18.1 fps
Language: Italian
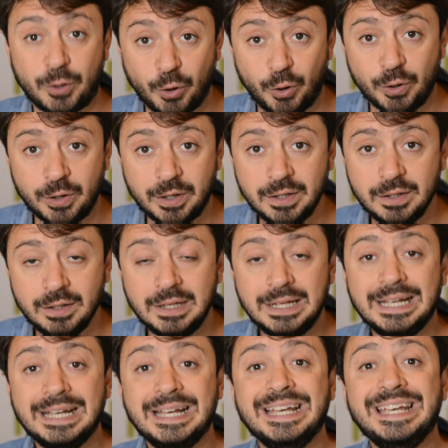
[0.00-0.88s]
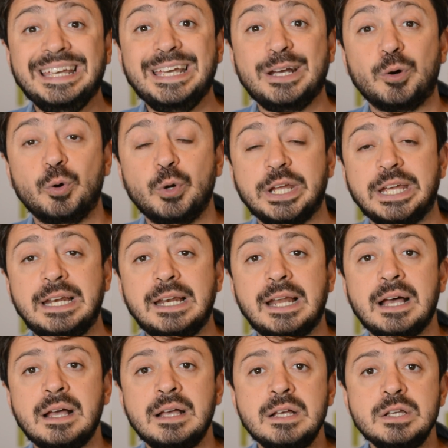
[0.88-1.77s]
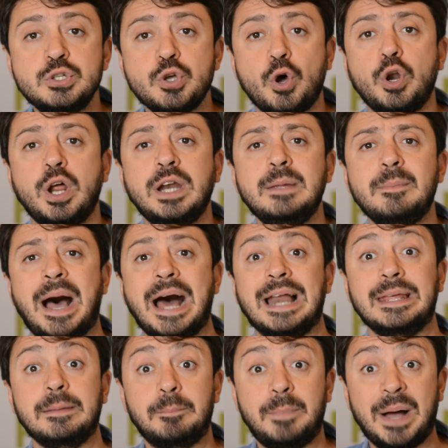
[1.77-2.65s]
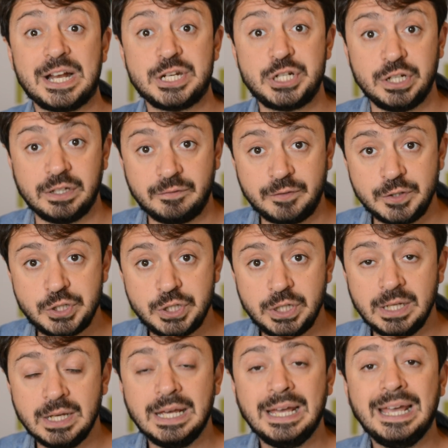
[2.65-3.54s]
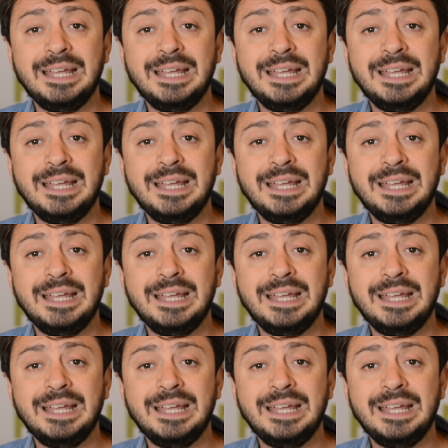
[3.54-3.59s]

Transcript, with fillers: Kong, i gorilla sono animali pacifici